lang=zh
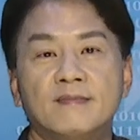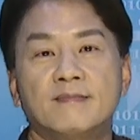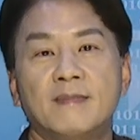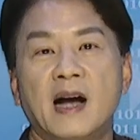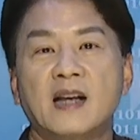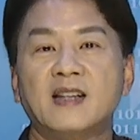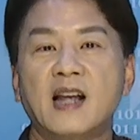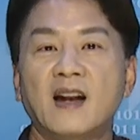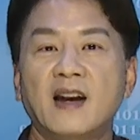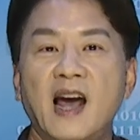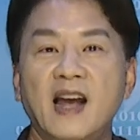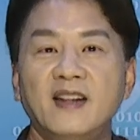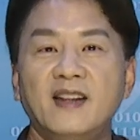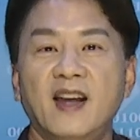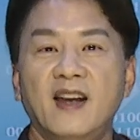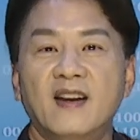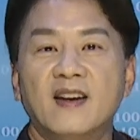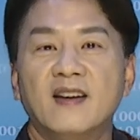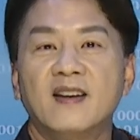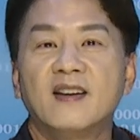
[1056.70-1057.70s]
马上来
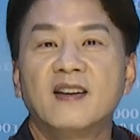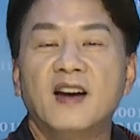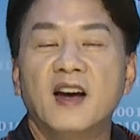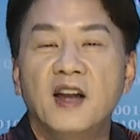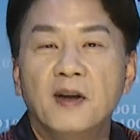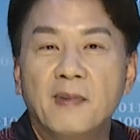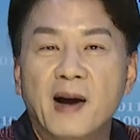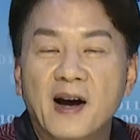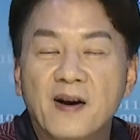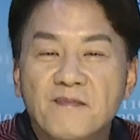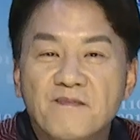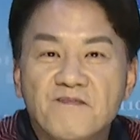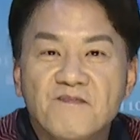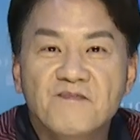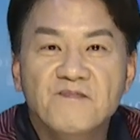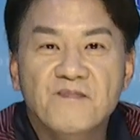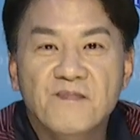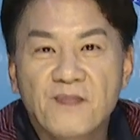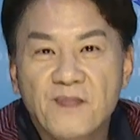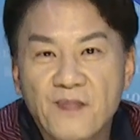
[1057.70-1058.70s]
电可以吗？
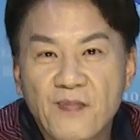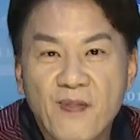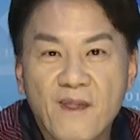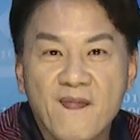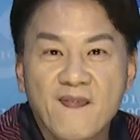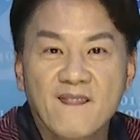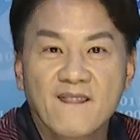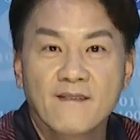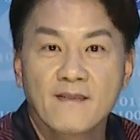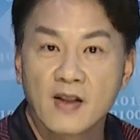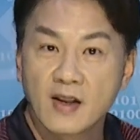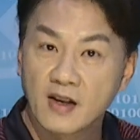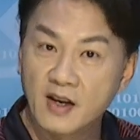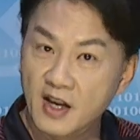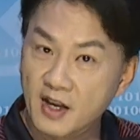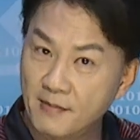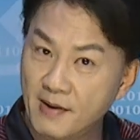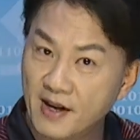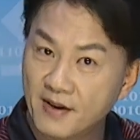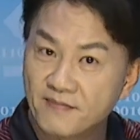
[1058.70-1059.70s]

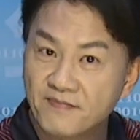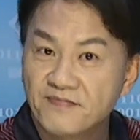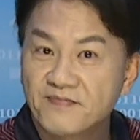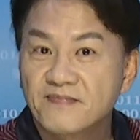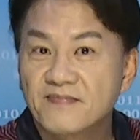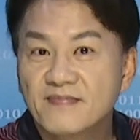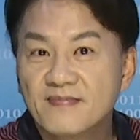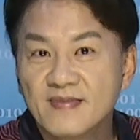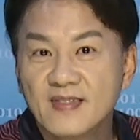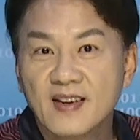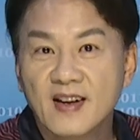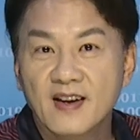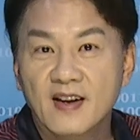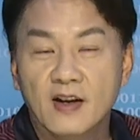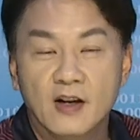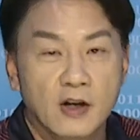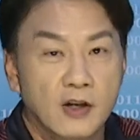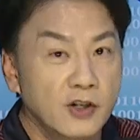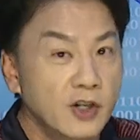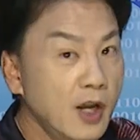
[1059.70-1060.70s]
可以吗？
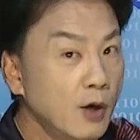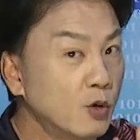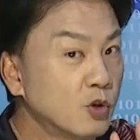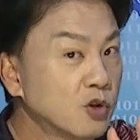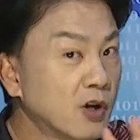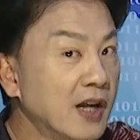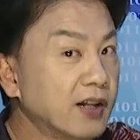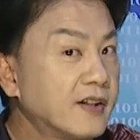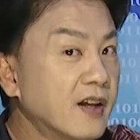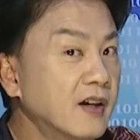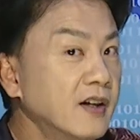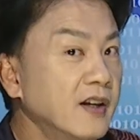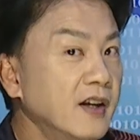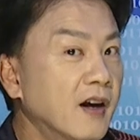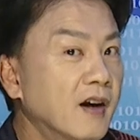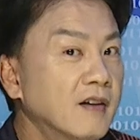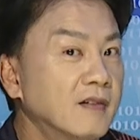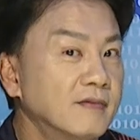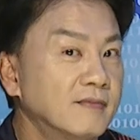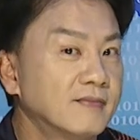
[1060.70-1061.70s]
业务都在等
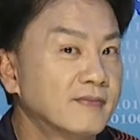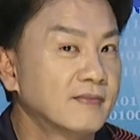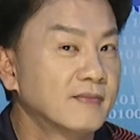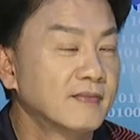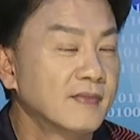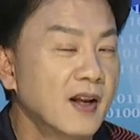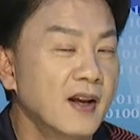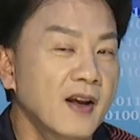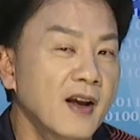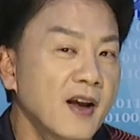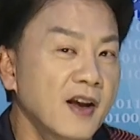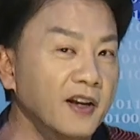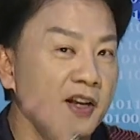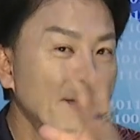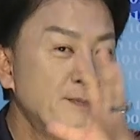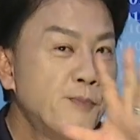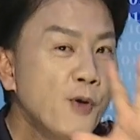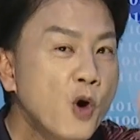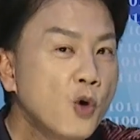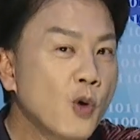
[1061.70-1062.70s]
你哦。
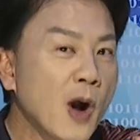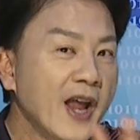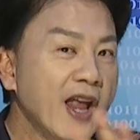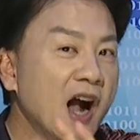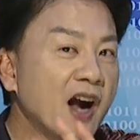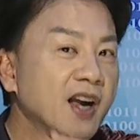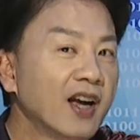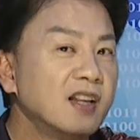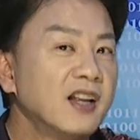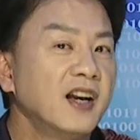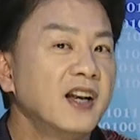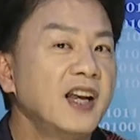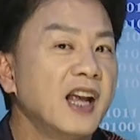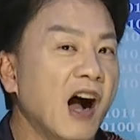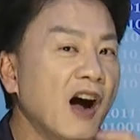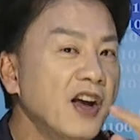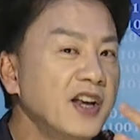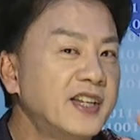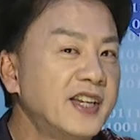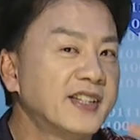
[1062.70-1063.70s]
你不管要跟着利
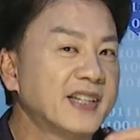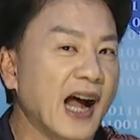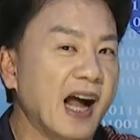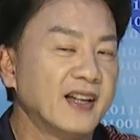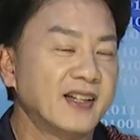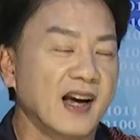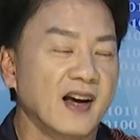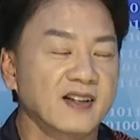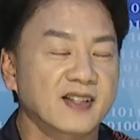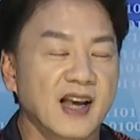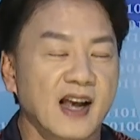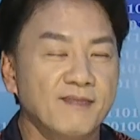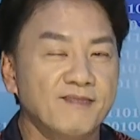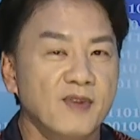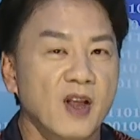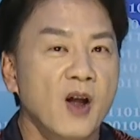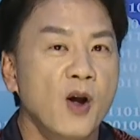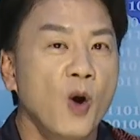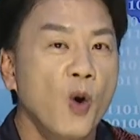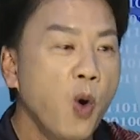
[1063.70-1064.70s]
豪一起打江
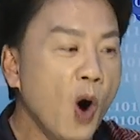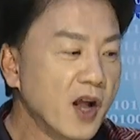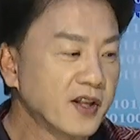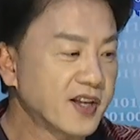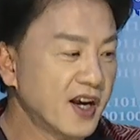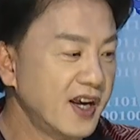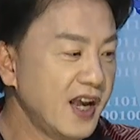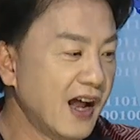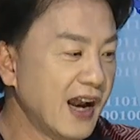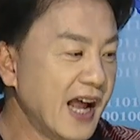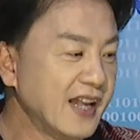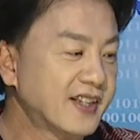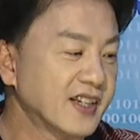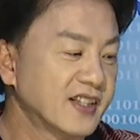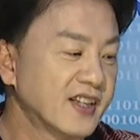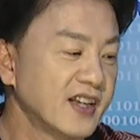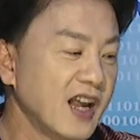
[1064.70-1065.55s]
山，或者要来这